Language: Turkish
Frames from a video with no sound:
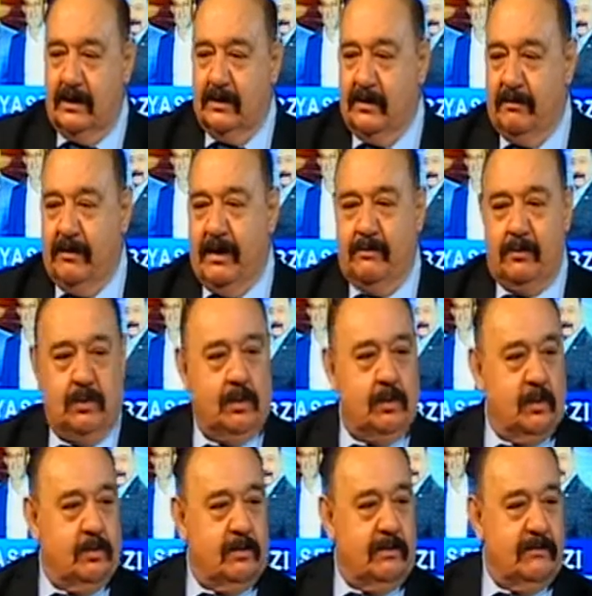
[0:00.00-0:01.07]
Ben müdür
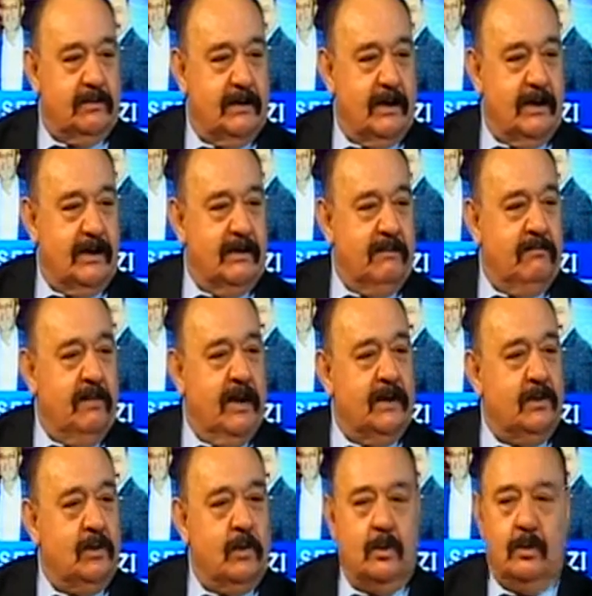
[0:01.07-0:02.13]
oldum. Ben
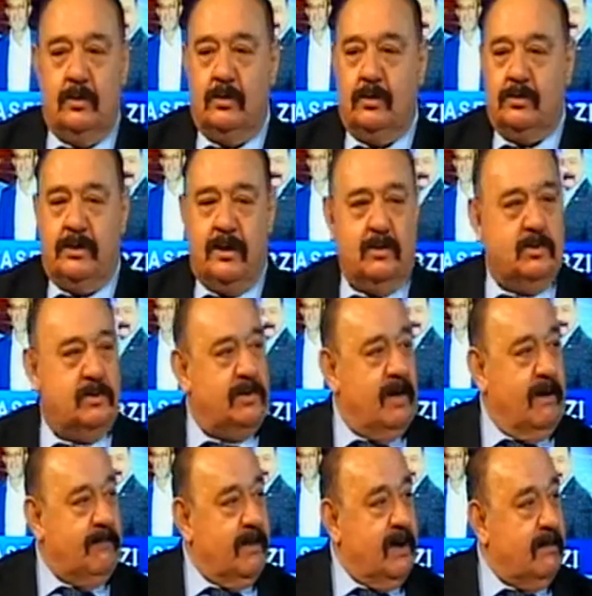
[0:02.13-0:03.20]
o yüzde yüzünü
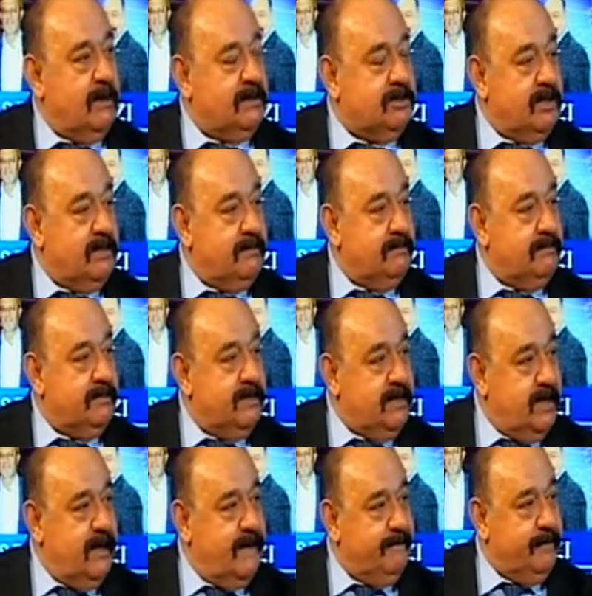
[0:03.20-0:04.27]
yapmaya başladım.
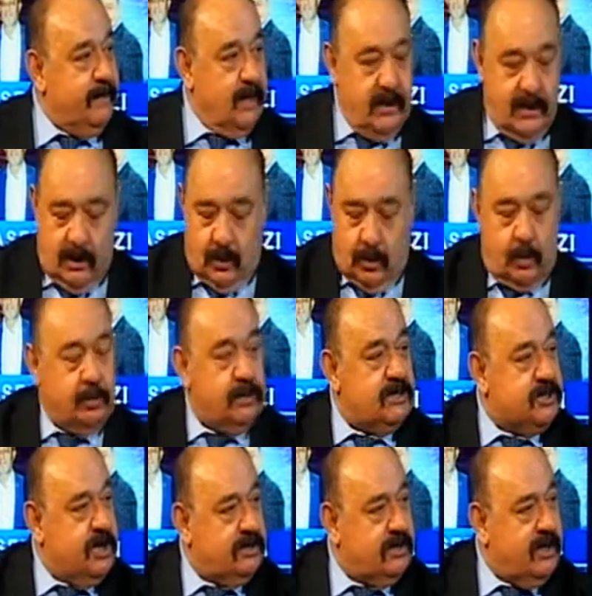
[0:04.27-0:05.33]
Niye? Orada
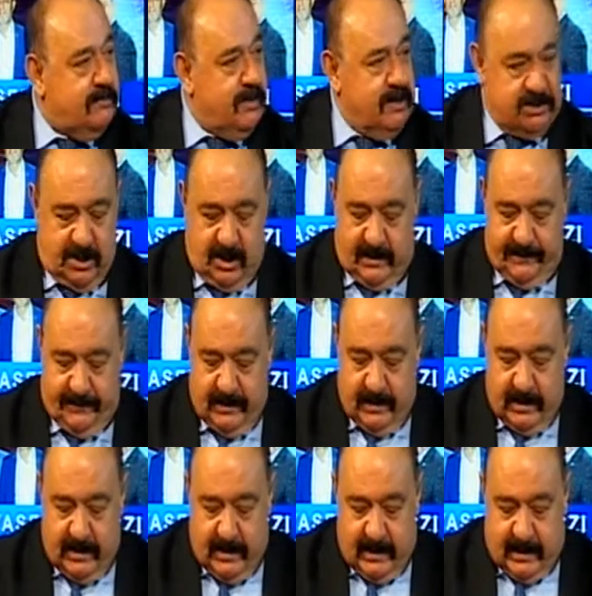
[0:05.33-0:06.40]
şartlar başka.
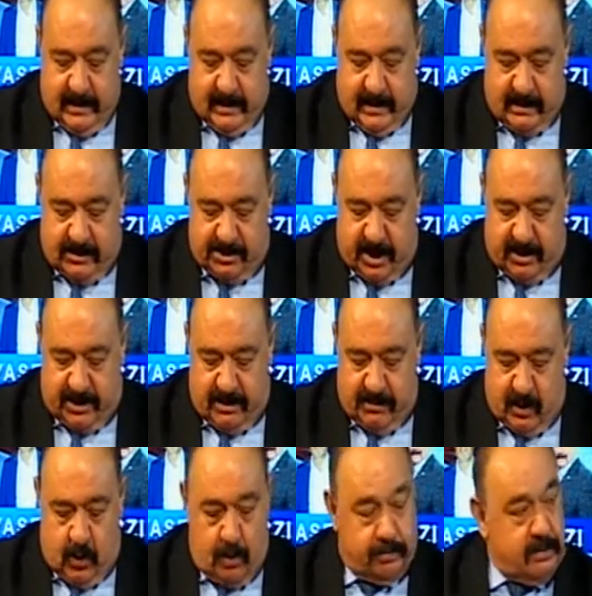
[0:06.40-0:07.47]
Jandarma
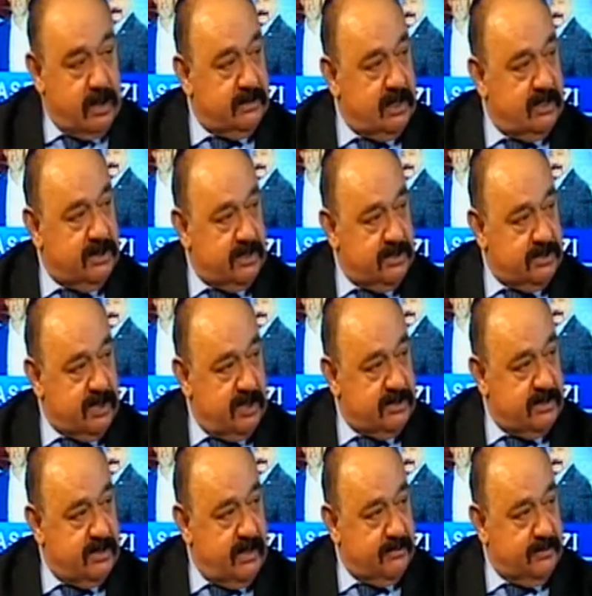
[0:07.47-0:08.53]
komutanı da
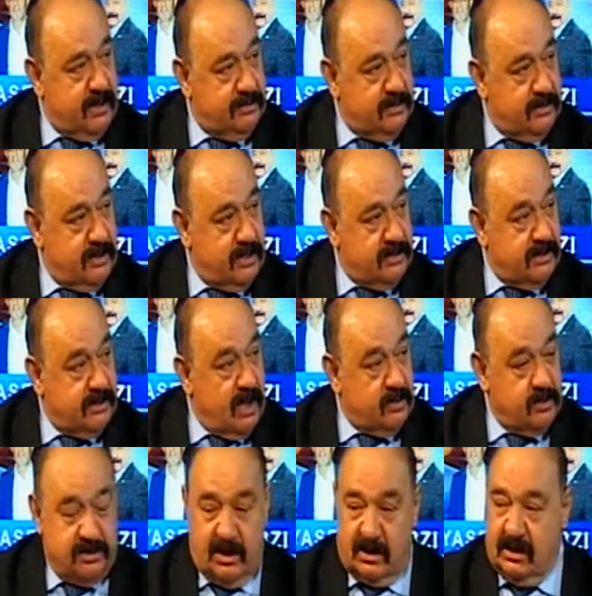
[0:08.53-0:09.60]
tanıyacaksın, emniyet müdürü,
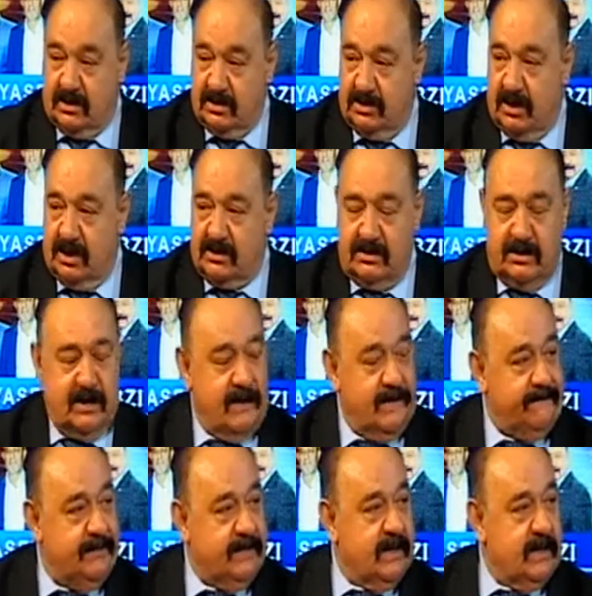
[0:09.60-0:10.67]
savcı da tanıyacaksın. Niye?
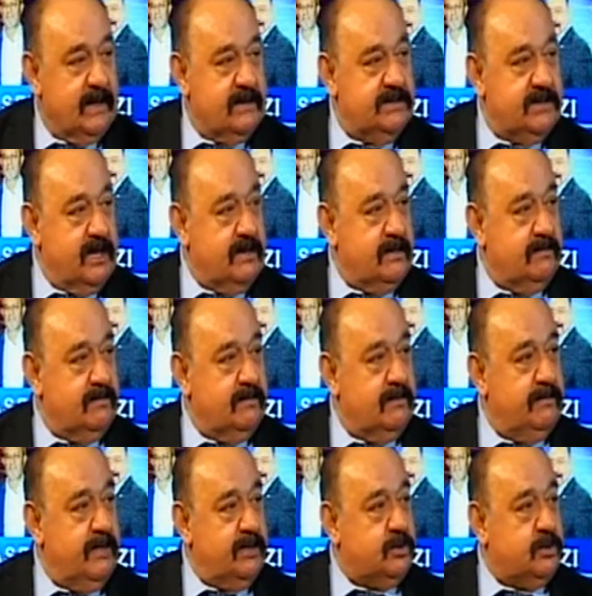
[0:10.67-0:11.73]
Senin
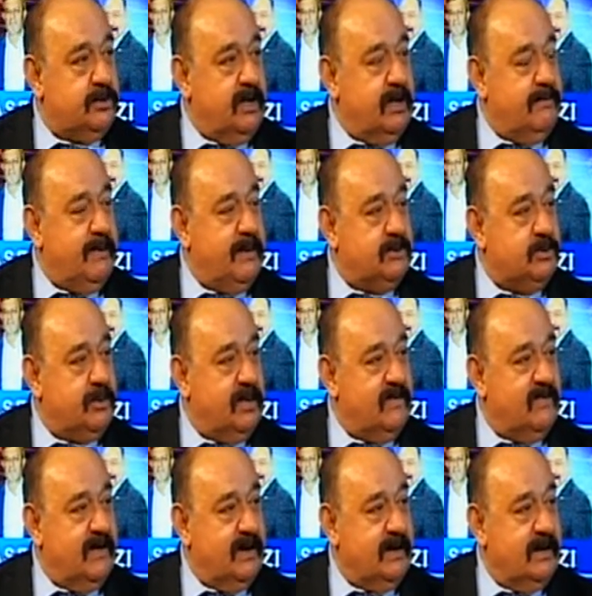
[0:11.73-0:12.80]
500 tane
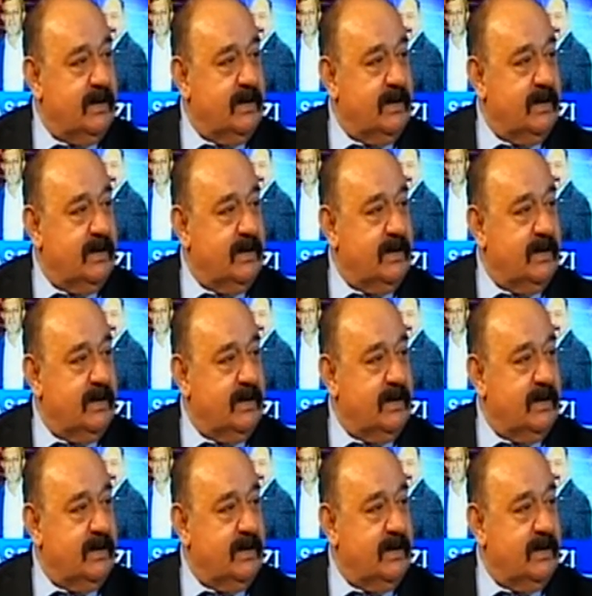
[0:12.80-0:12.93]
personelin var.